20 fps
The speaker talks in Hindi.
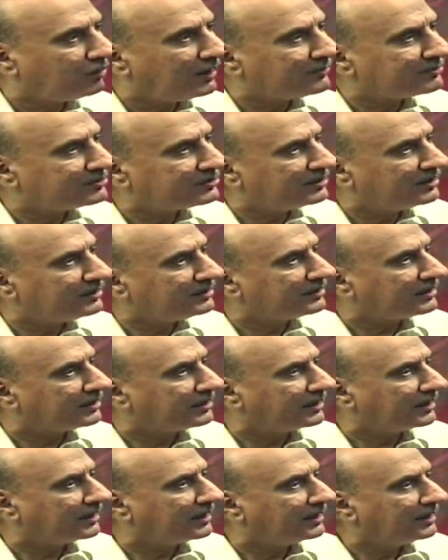एब्सटेन कर
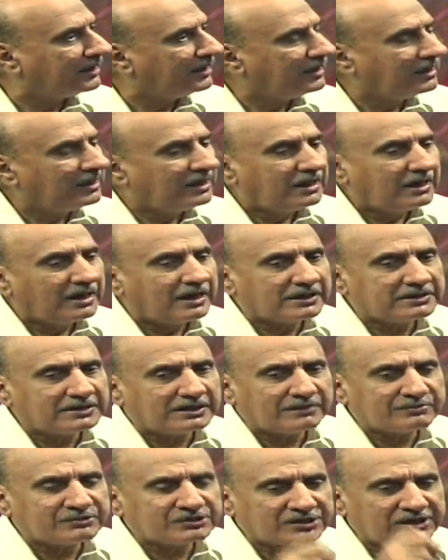गए हैं अच्छा
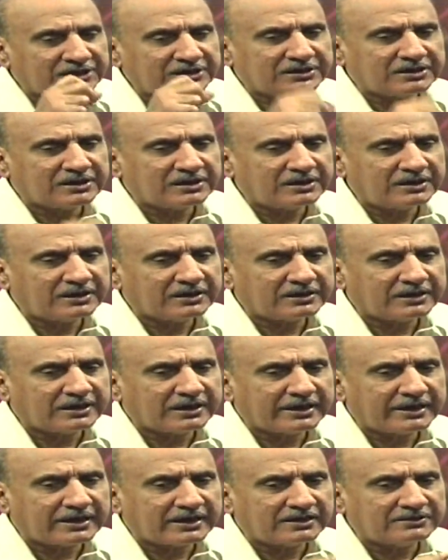अब्सटेन करने का
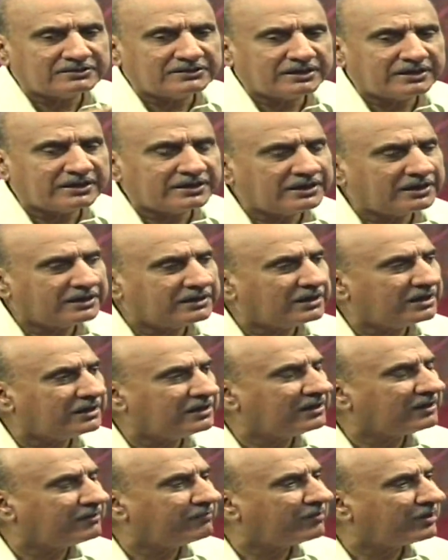गैर हाजिर रहने का
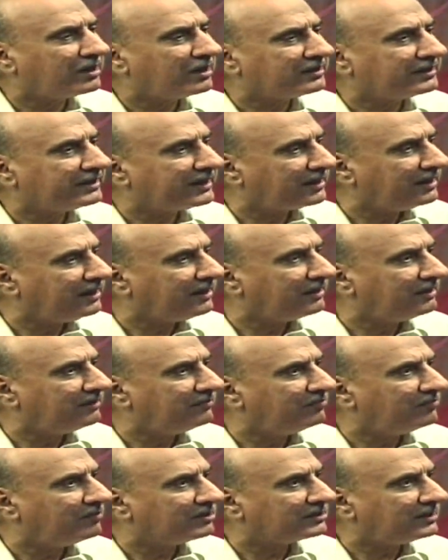एक बड़ा टेक्निकल
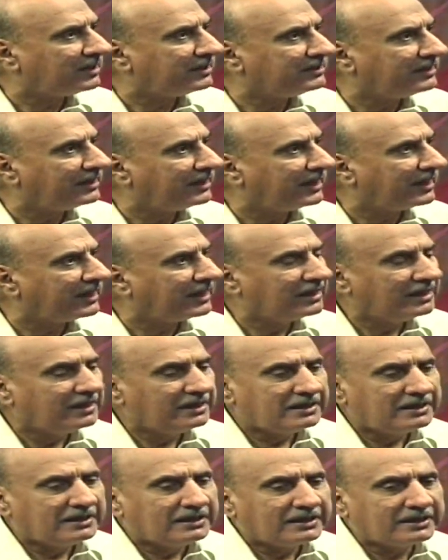मसला यह है
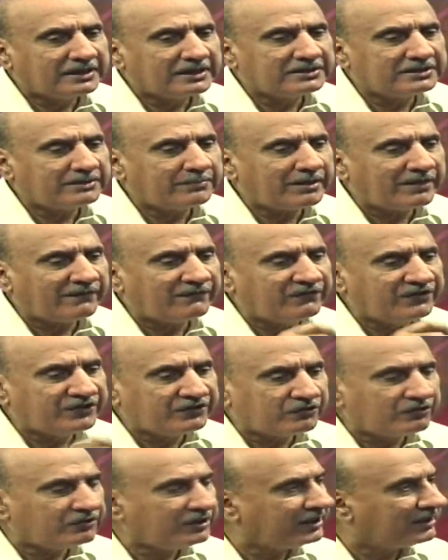कि जब आप
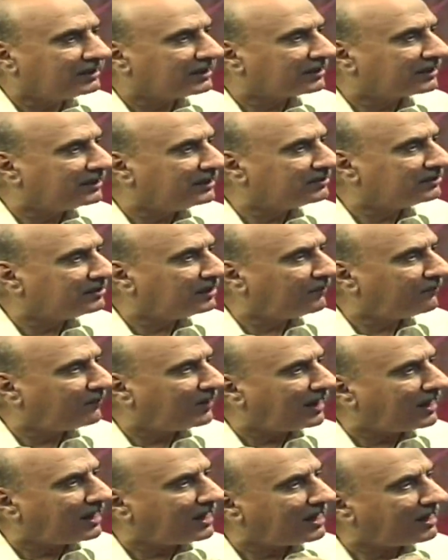वीटो नहीं करते सिर्फ
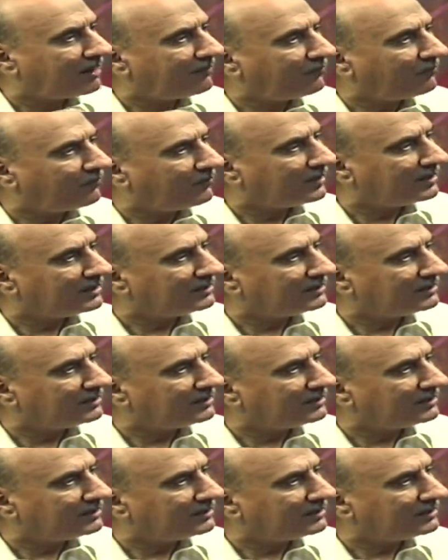आप वहां